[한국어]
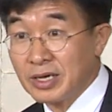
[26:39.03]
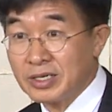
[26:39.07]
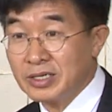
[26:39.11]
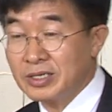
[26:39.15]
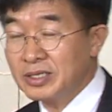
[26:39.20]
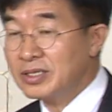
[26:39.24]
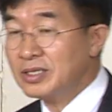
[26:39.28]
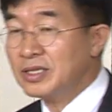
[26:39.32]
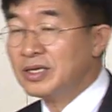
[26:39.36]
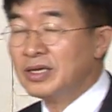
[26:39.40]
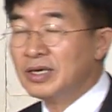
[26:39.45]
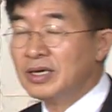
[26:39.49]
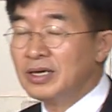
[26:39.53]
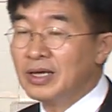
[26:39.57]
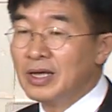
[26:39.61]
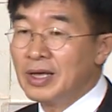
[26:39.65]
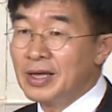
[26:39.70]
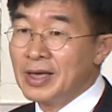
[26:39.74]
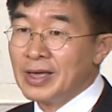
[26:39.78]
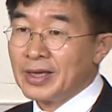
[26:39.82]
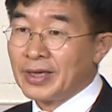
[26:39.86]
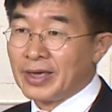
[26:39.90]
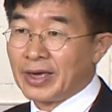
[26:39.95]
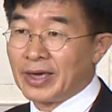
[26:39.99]
그런데
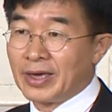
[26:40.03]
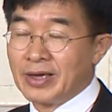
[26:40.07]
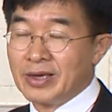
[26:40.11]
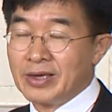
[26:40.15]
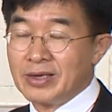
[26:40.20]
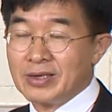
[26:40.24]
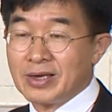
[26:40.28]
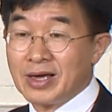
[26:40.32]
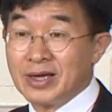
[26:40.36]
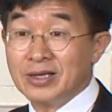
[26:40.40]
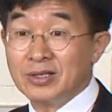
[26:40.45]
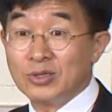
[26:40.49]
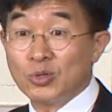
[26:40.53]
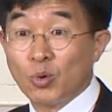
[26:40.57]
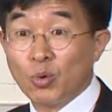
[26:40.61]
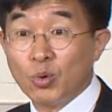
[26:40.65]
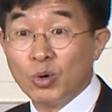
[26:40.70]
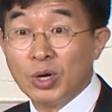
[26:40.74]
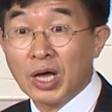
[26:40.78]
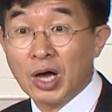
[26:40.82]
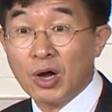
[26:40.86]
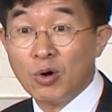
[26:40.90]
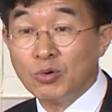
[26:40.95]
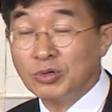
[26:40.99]
굉장히
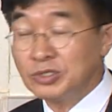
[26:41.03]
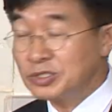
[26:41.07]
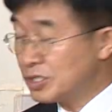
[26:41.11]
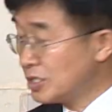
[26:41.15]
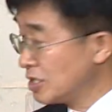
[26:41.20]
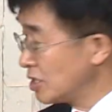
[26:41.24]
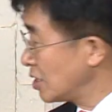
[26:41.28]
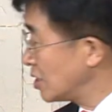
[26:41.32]
놀라운 것은